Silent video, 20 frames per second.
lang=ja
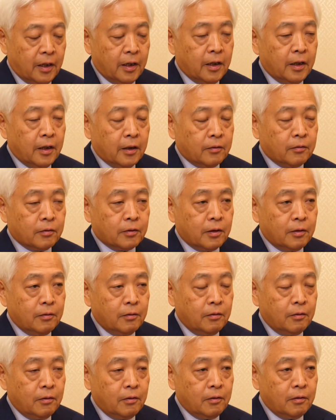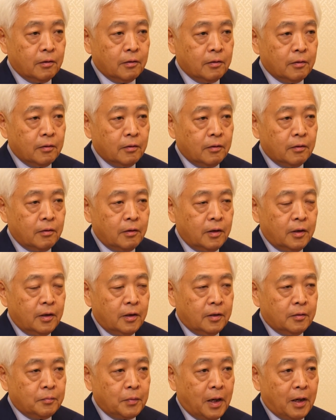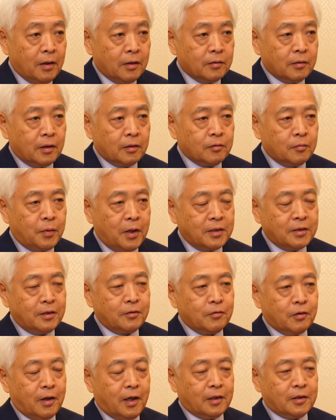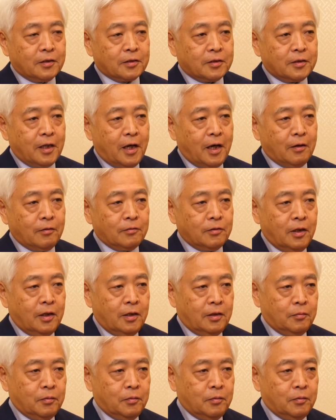えー、これをまあ、あのバイデンの側はですね